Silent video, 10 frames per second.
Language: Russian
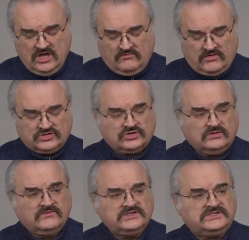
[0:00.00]

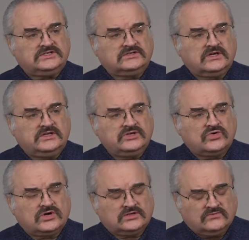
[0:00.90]
вошел в истинное
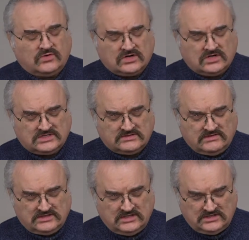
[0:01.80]
нерукотворное
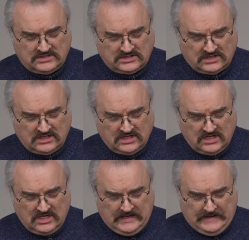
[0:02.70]
святилище –
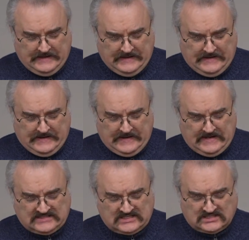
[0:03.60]

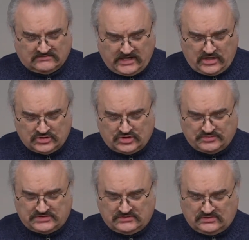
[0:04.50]
Э, со своей
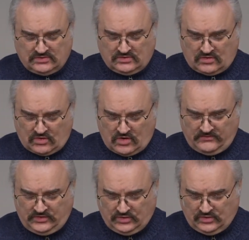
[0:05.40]
собственной
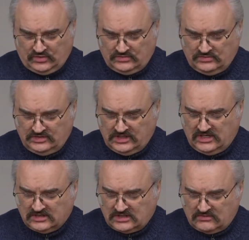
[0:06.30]
кровью не
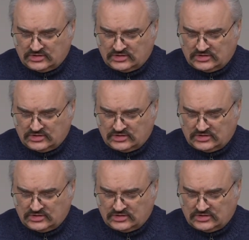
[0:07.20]
для того,